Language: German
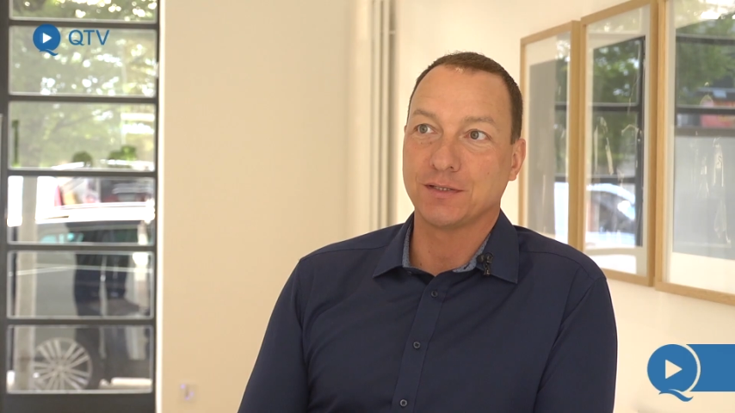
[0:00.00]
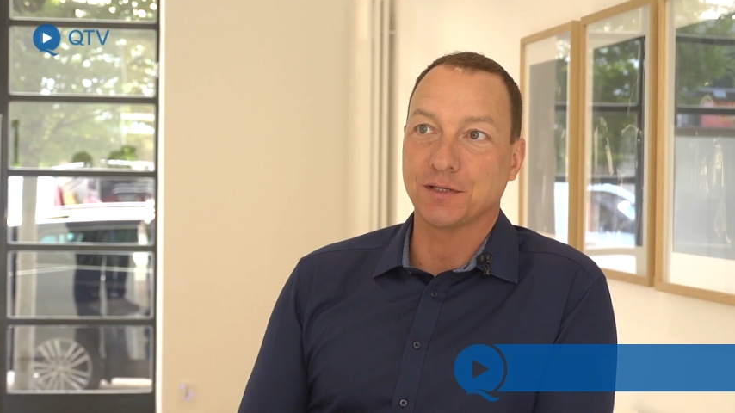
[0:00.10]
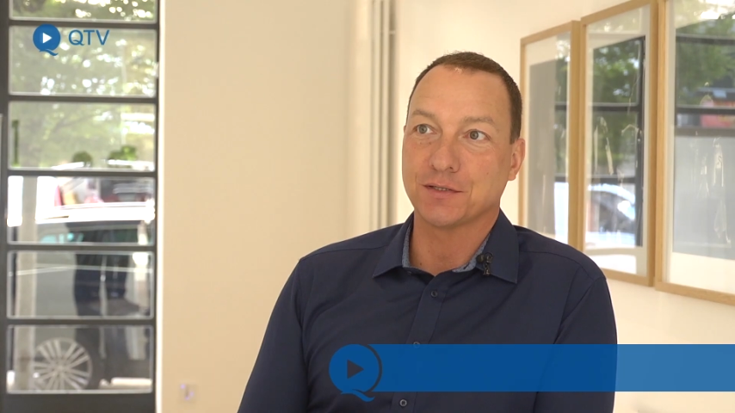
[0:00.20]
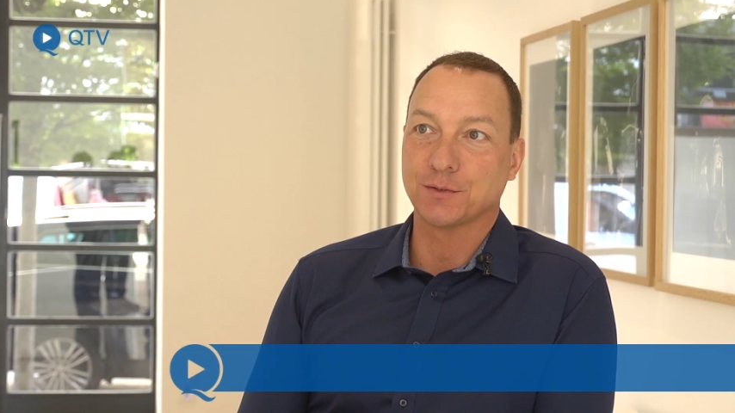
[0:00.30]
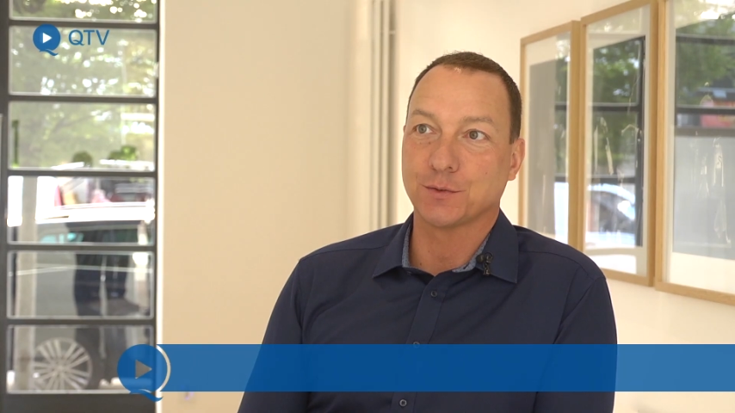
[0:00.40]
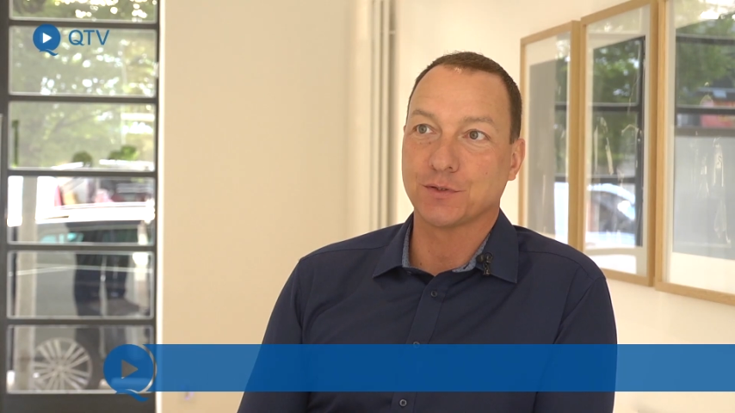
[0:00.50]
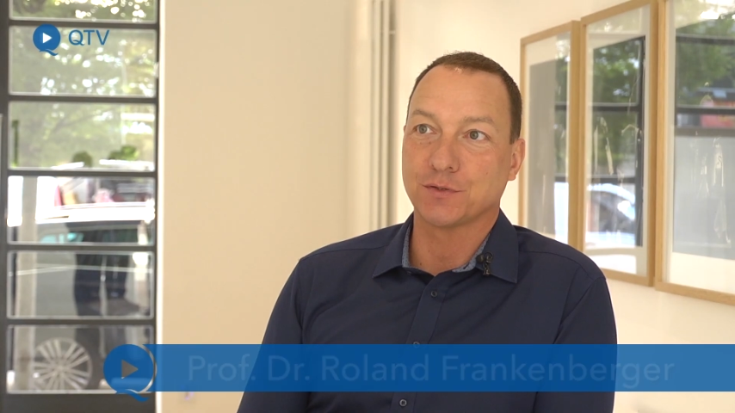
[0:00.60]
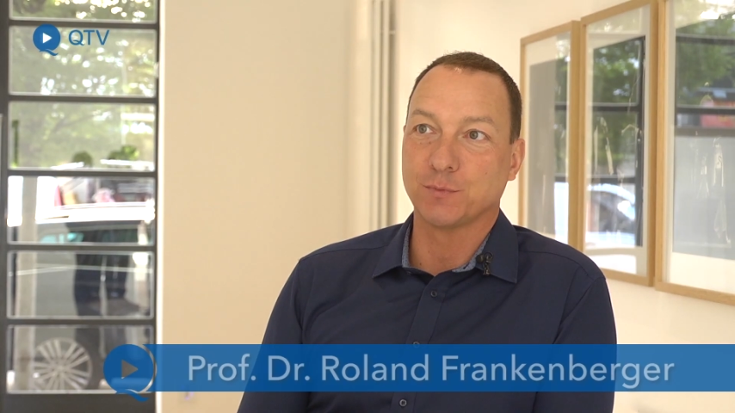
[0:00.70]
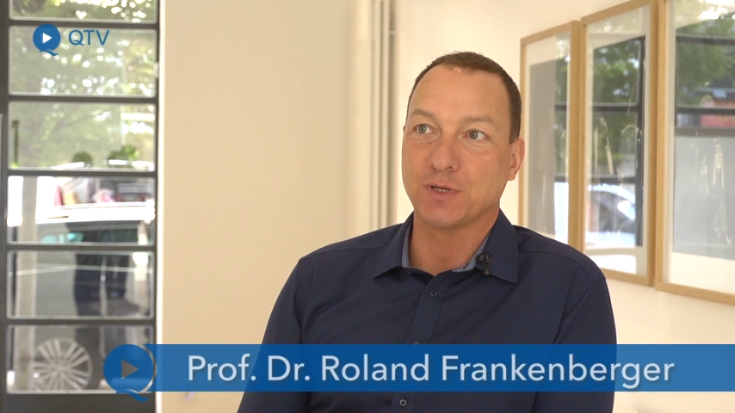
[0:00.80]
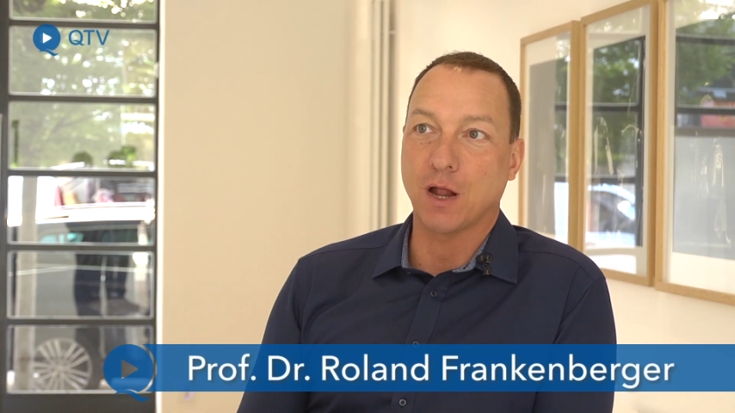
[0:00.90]
setzen
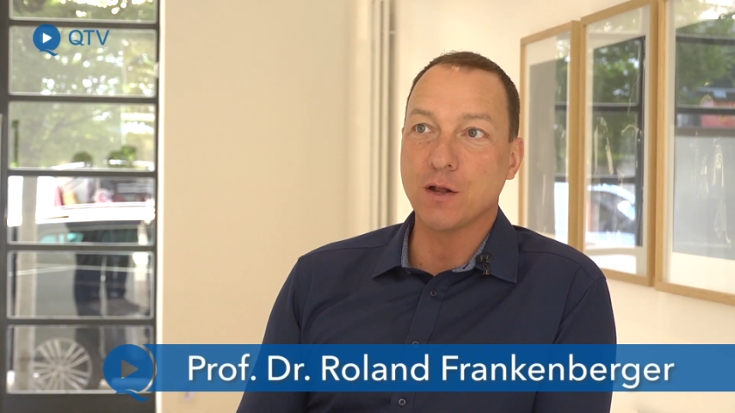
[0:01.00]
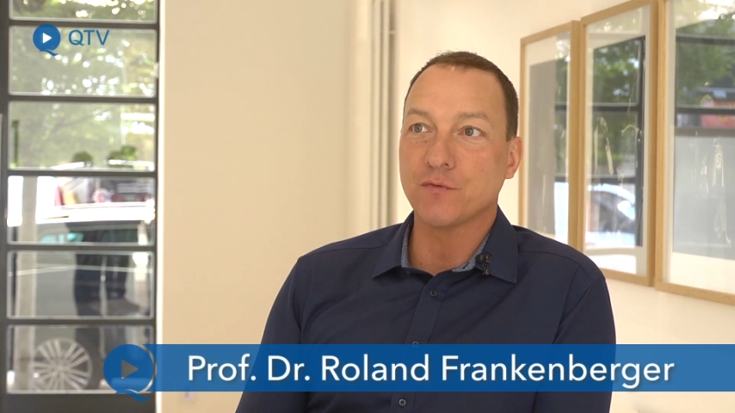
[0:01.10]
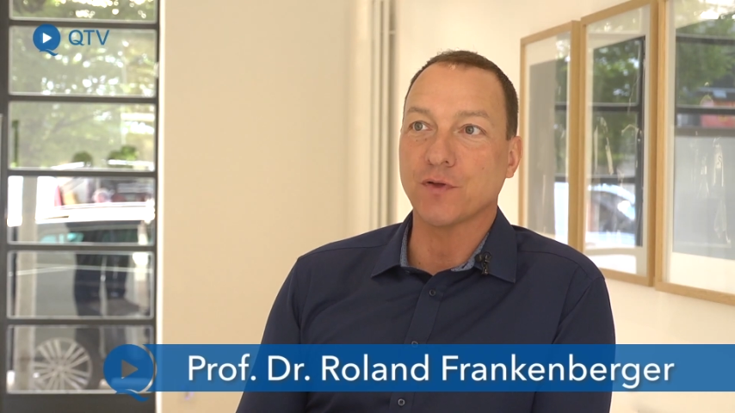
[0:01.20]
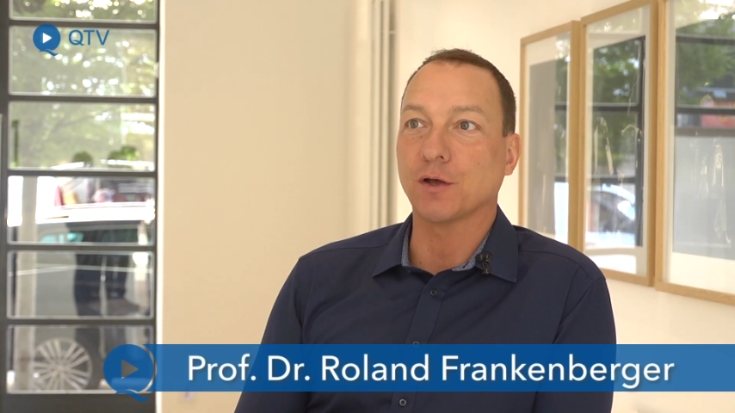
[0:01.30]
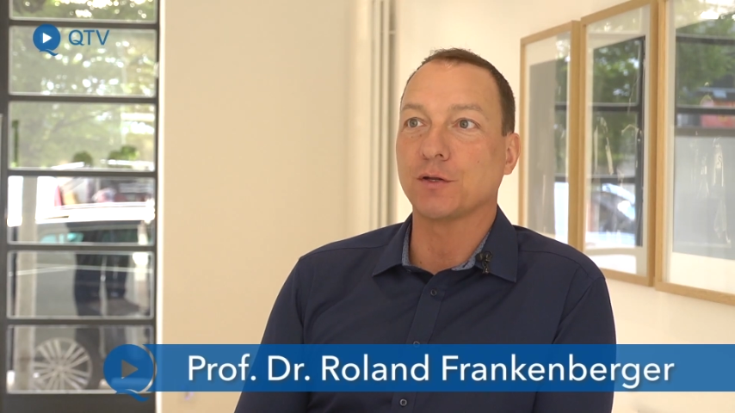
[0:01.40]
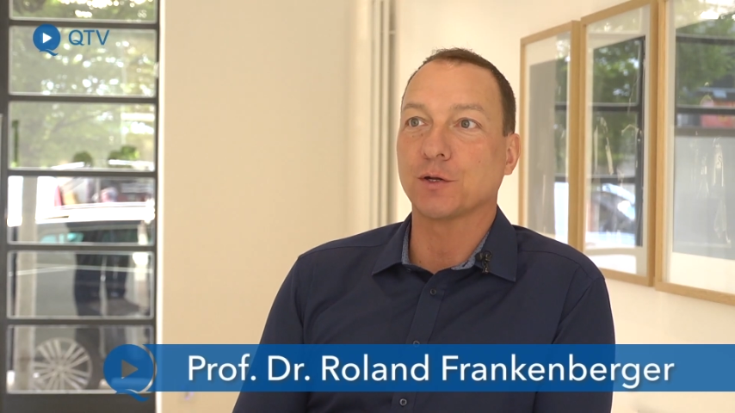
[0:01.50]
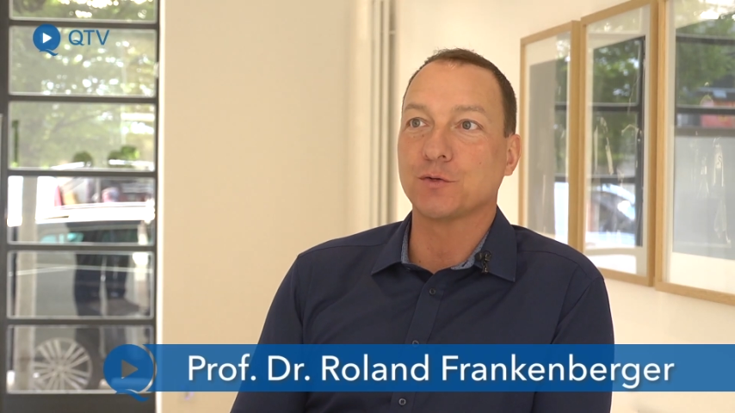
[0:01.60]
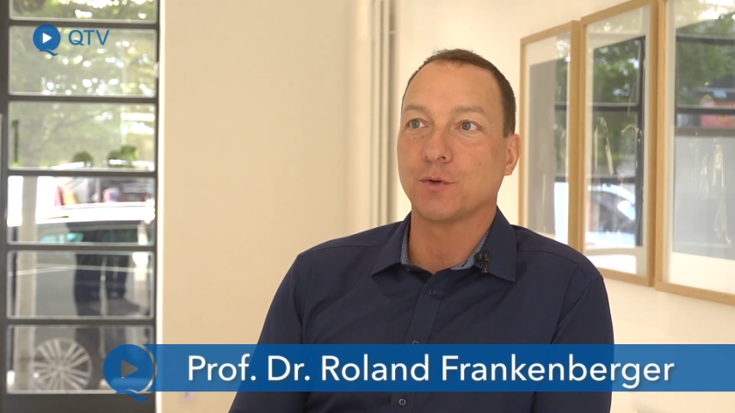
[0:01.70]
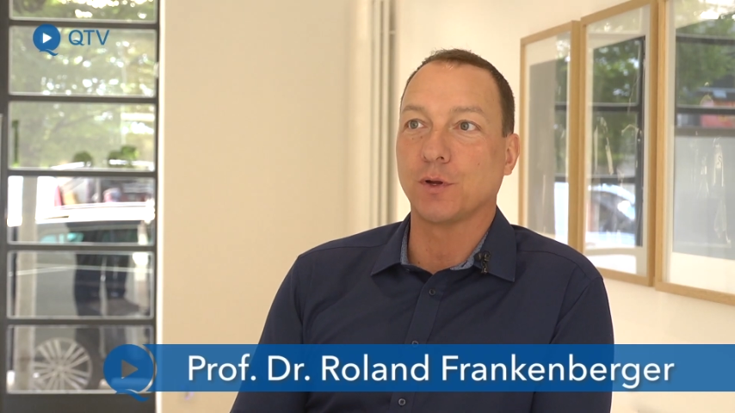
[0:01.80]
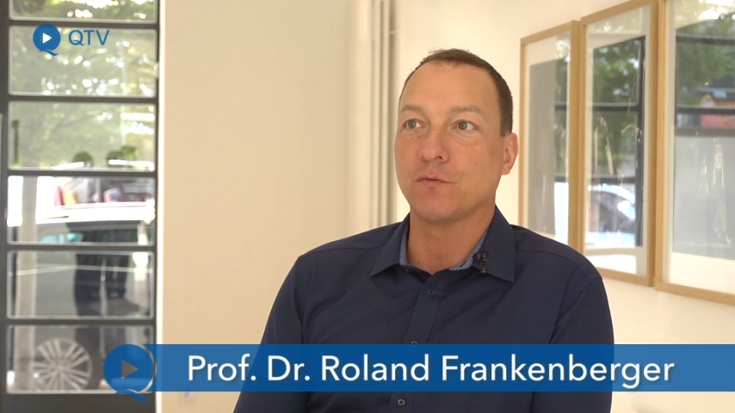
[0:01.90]
uns mit allen
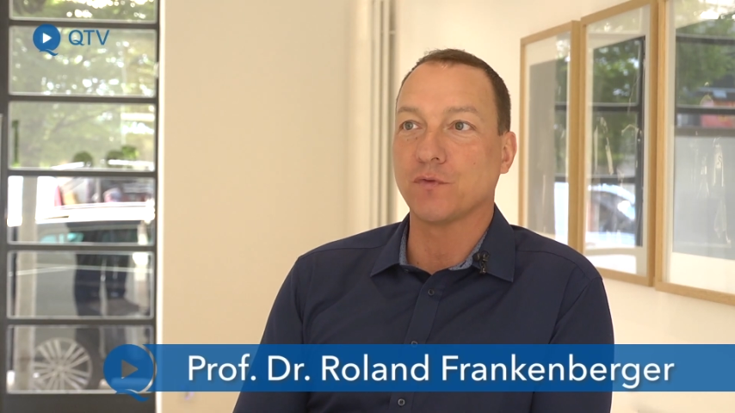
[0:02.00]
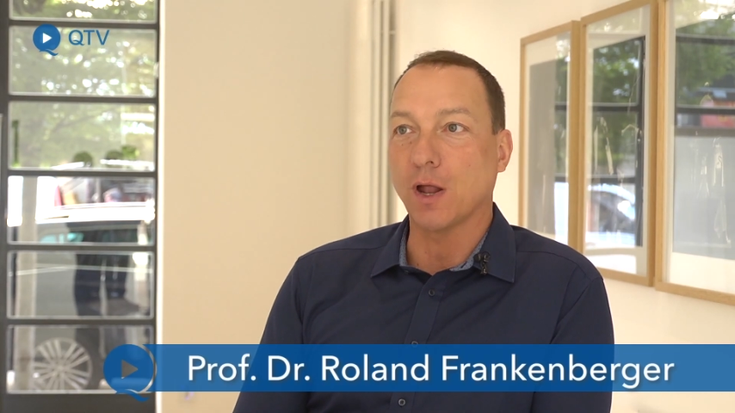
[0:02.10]
Fachredakteuren